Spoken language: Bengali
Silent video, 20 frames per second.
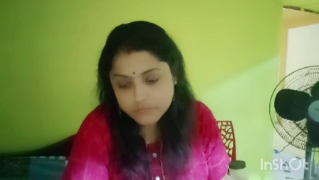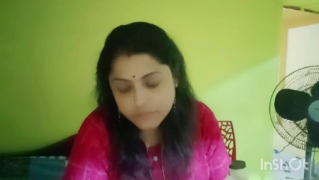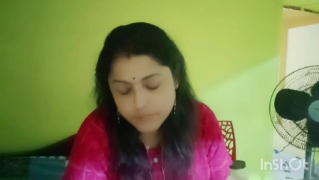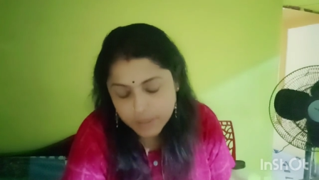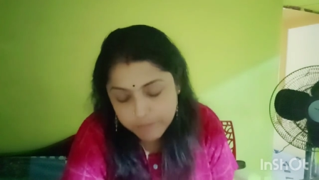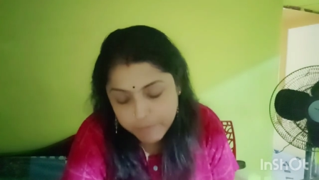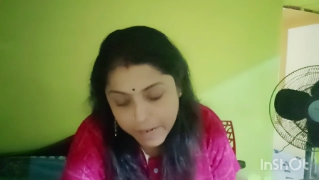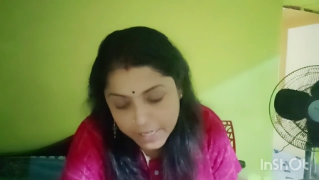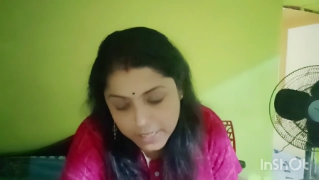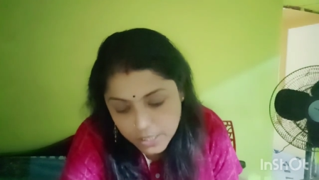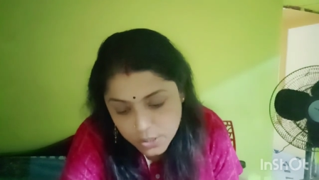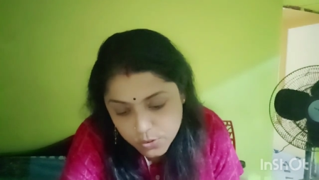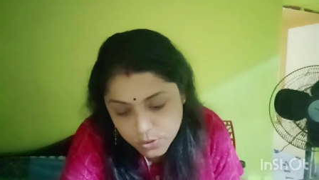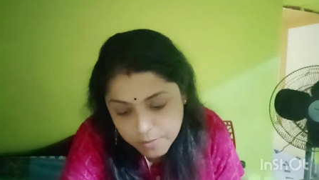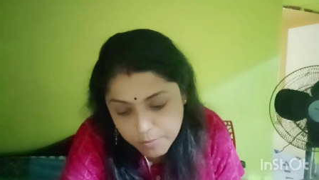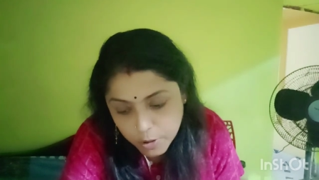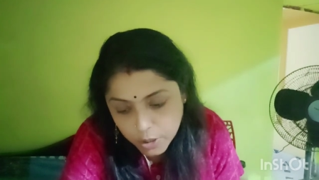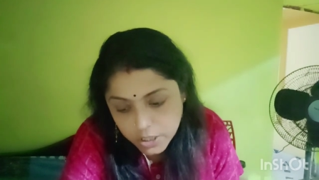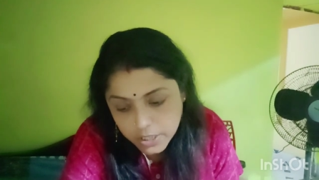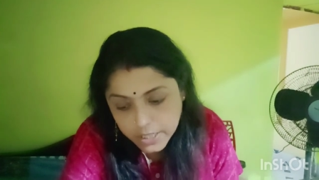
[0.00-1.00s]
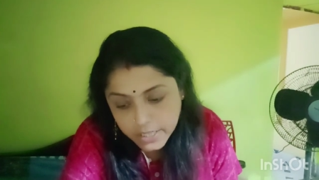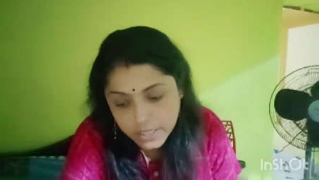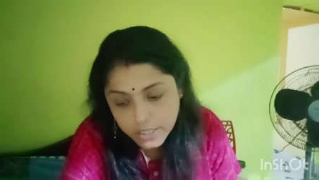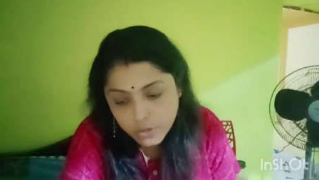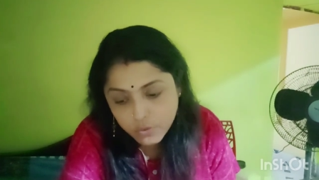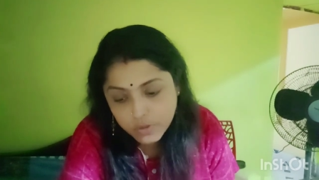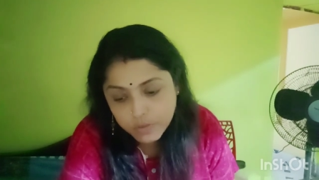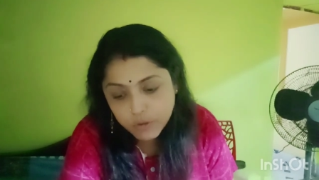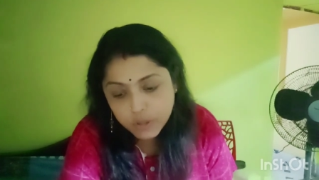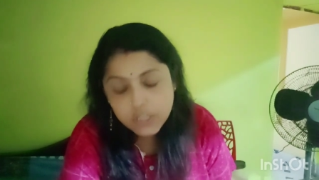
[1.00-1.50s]
পাগলা চোদা বটটাকে নিয়ে
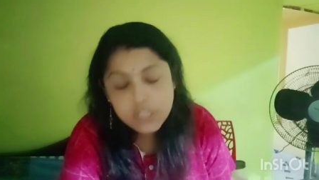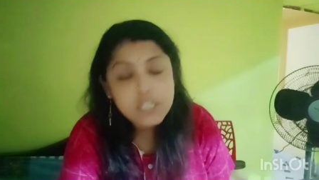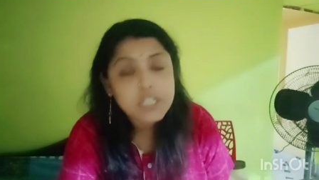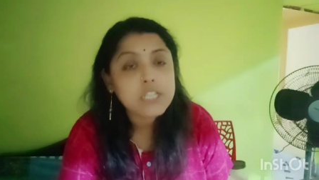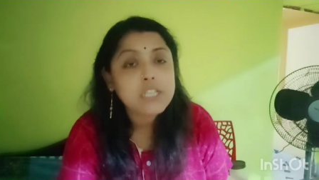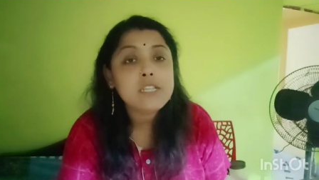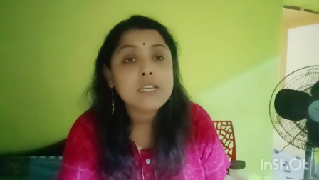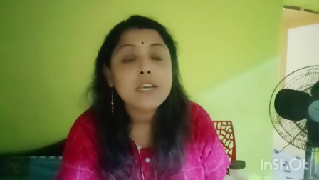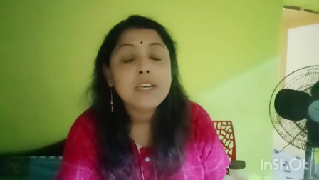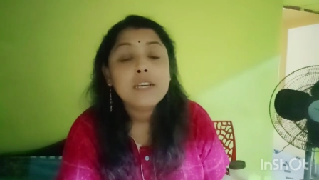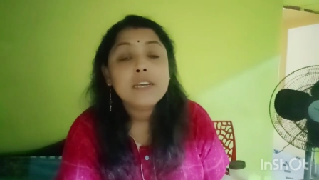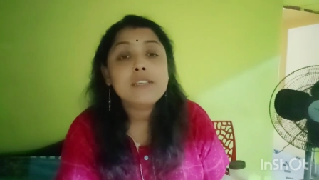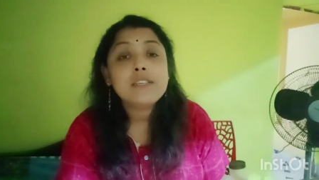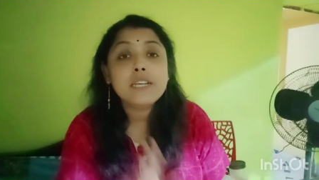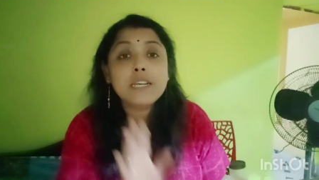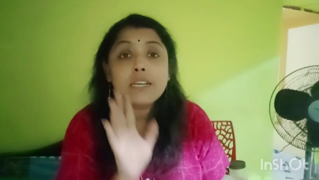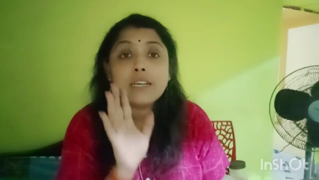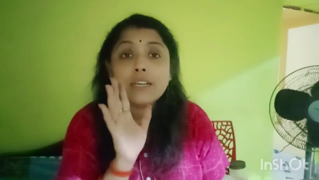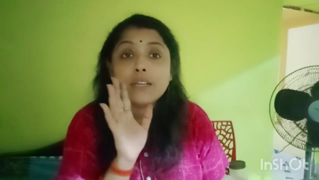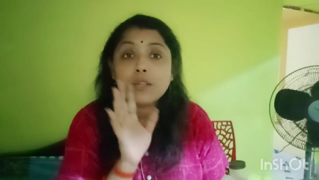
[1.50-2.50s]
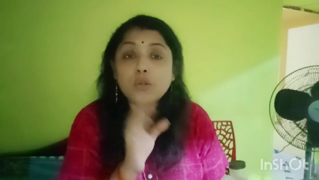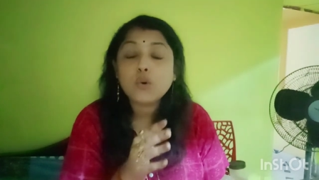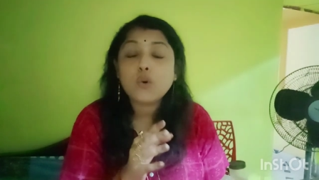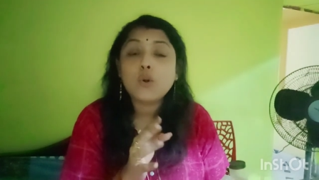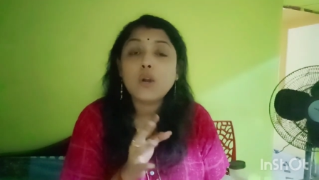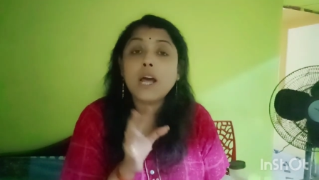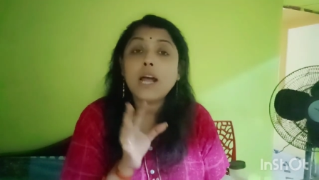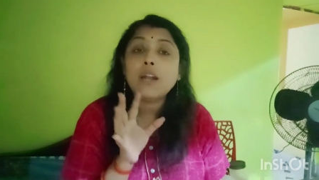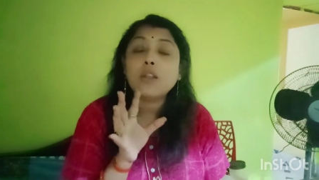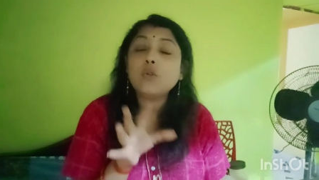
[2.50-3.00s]
তুই বলছিস যে তোর
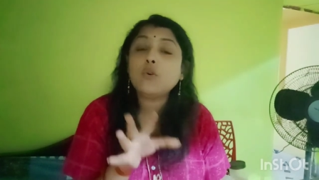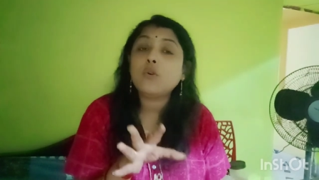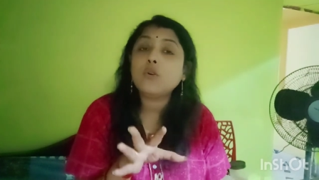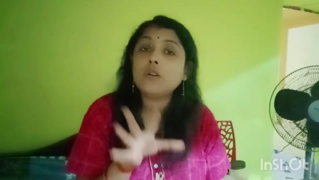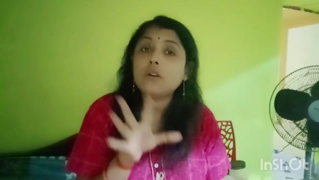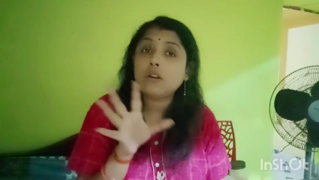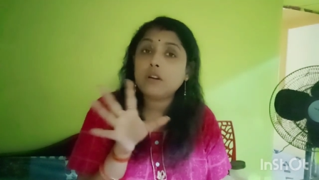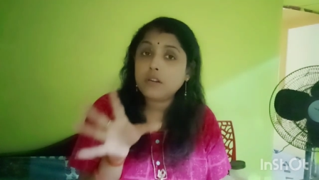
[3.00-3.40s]
আর তোর